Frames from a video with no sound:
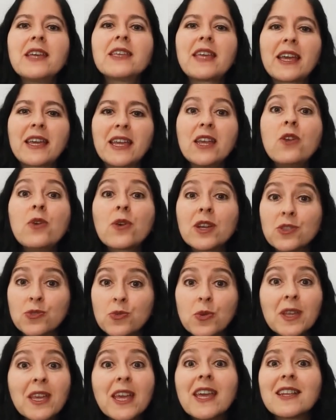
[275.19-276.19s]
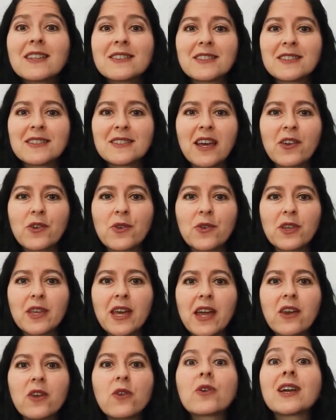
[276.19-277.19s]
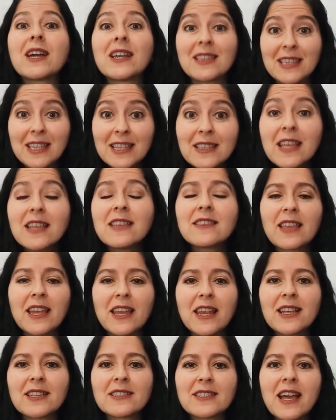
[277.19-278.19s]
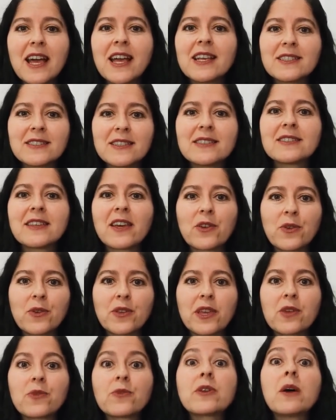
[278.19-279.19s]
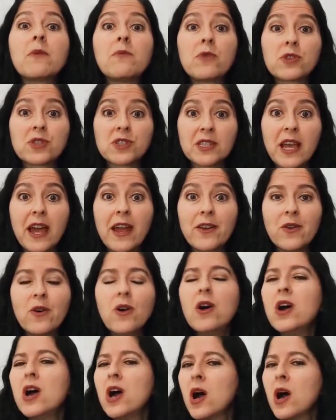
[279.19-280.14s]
Y aquí lo que tú quieres desarrollar, lo que a ti te interesa es desarrollar un amor sano,